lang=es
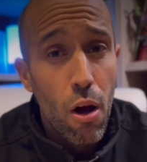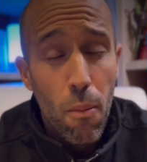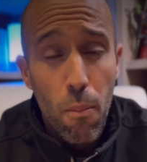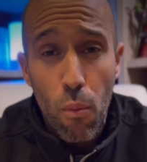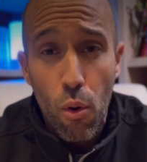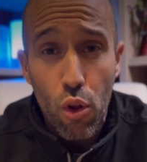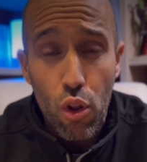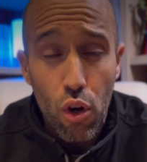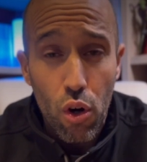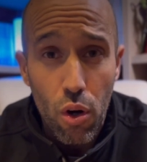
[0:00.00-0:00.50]

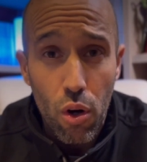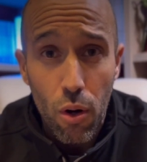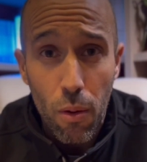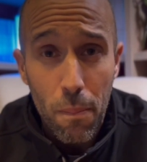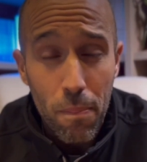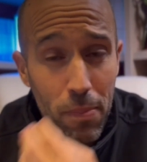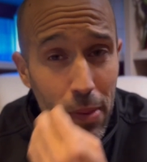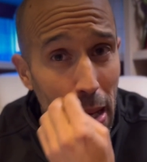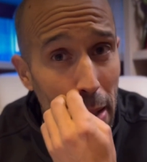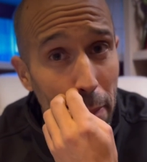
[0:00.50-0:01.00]

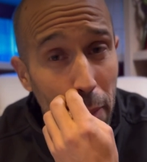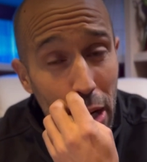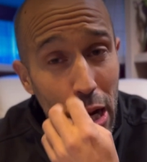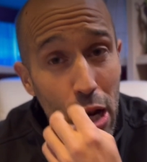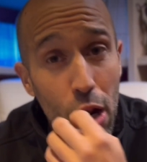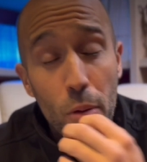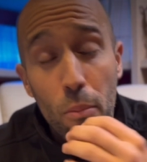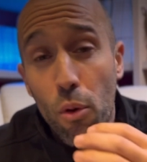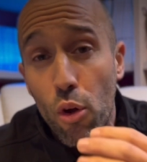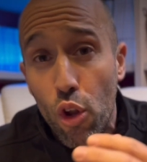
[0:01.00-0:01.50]
Modo,
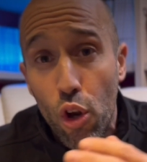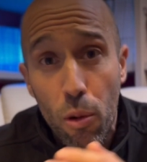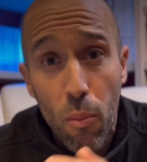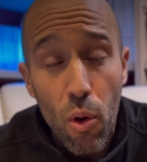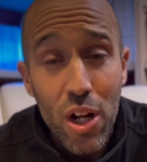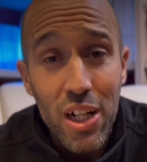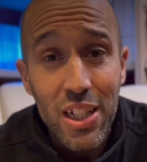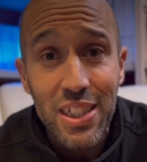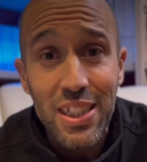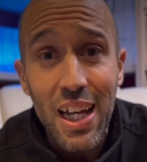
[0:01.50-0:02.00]
ponerlo en modo no
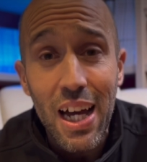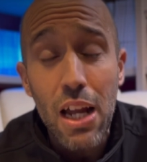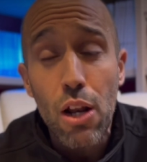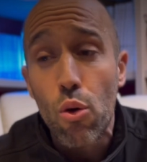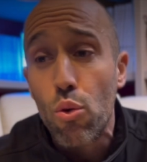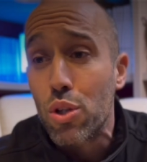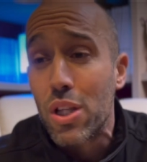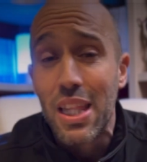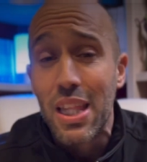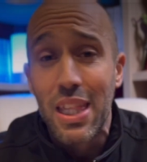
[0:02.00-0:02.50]
molestar,
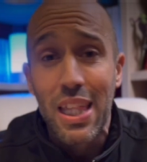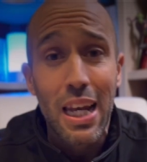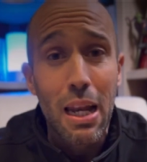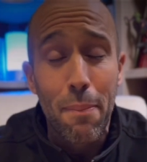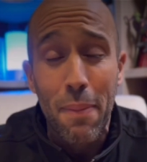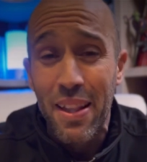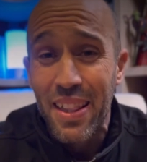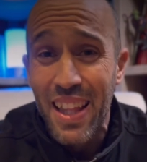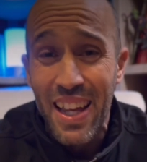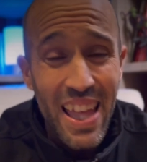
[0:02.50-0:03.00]
utilizar la
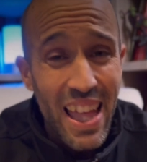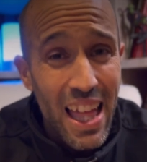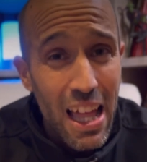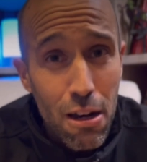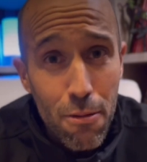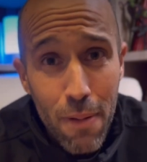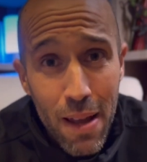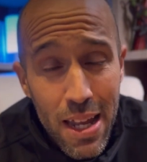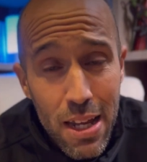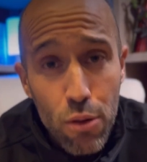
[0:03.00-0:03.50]
pantalla
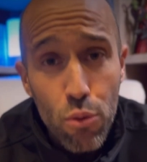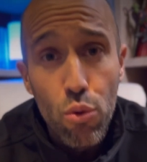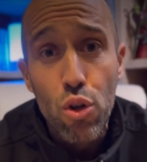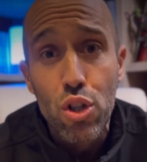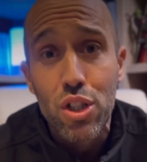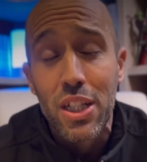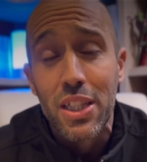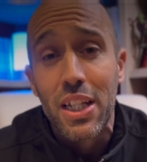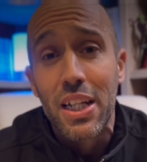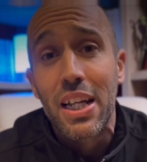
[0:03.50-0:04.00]
del vehículo
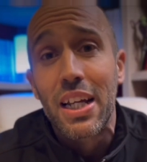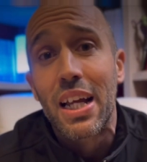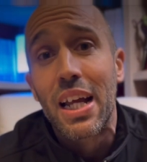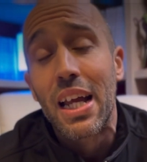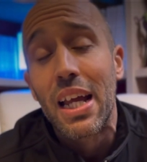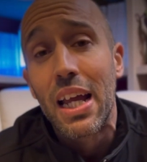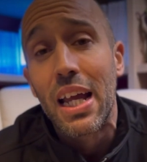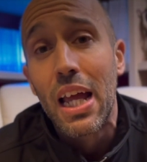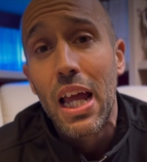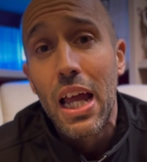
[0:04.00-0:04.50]
si tenéis
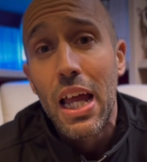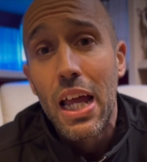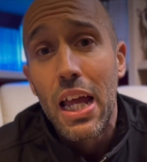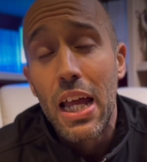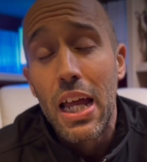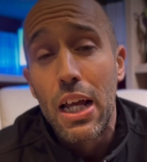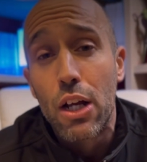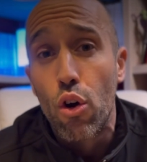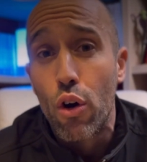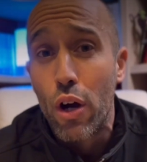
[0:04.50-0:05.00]
que
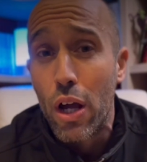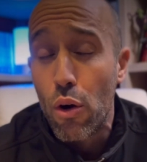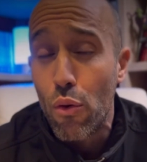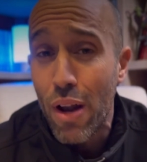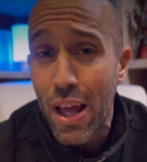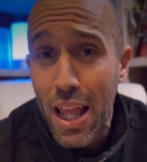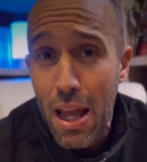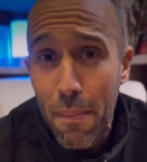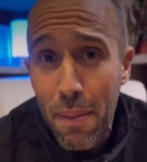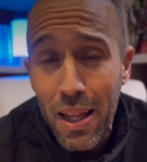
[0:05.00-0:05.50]
eh, coger
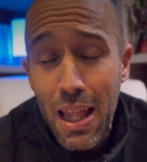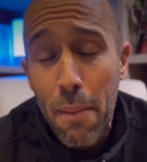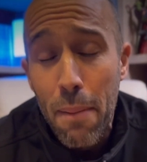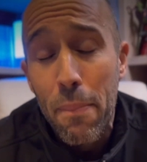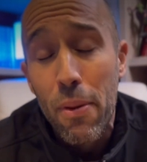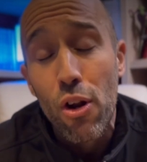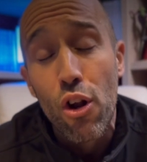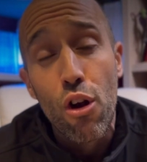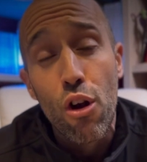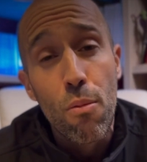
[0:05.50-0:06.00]
una llamada,
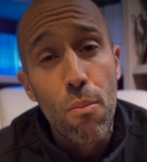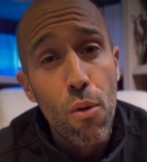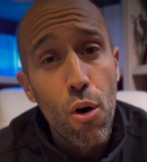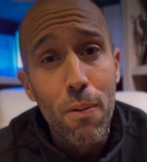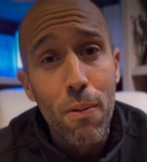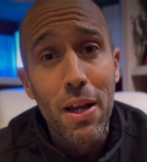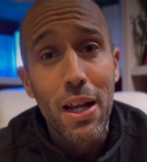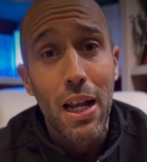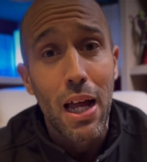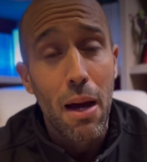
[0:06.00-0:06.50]
pero el
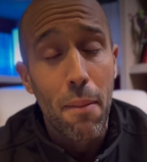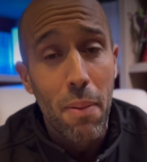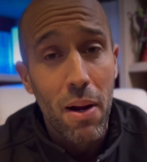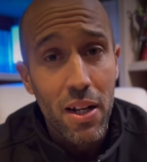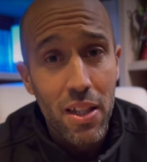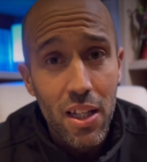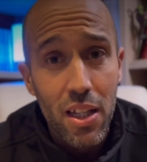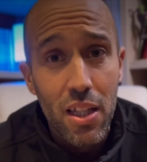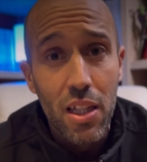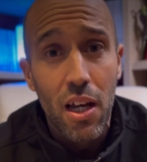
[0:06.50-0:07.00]
móvil a
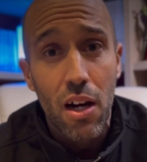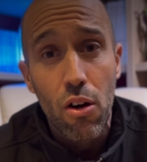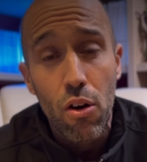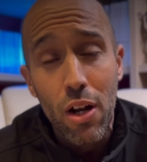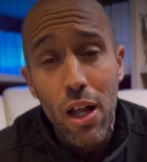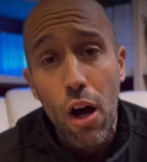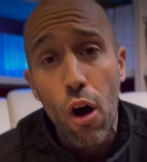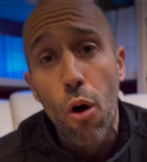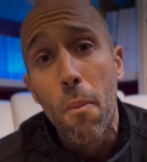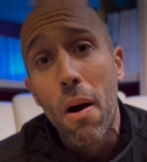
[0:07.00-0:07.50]
partir de
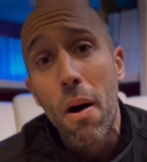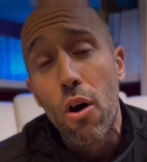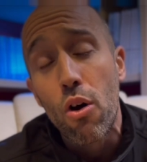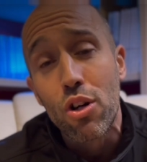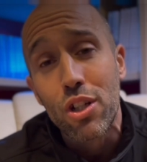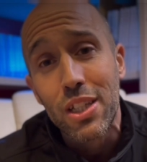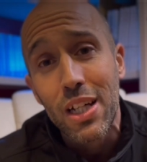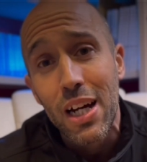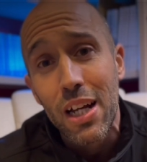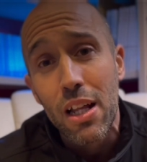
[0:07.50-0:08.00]
ahora os va a
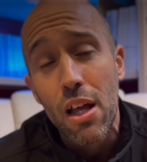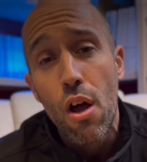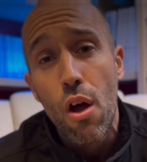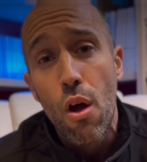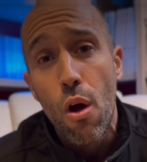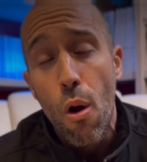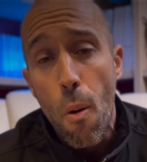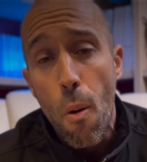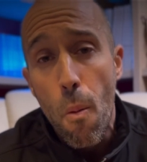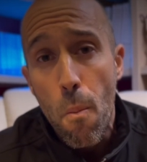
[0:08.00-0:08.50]
costar
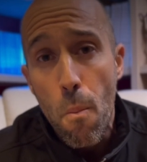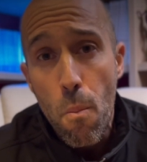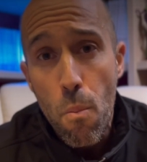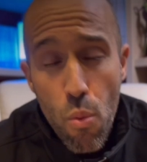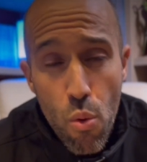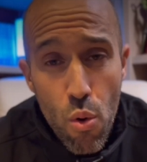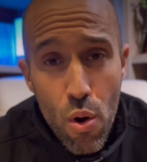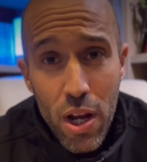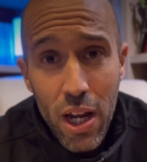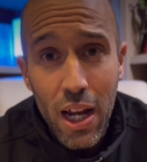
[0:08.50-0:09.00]

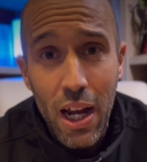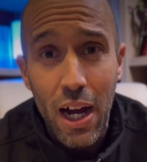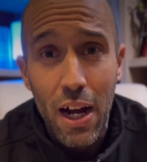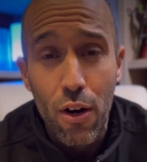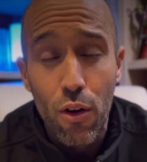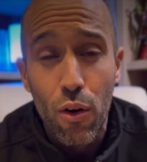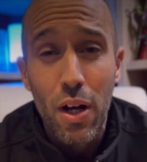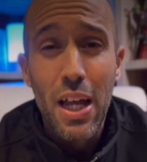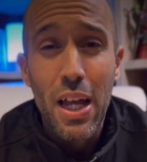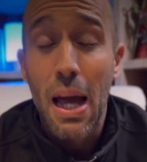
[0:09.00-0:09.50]
muy caro.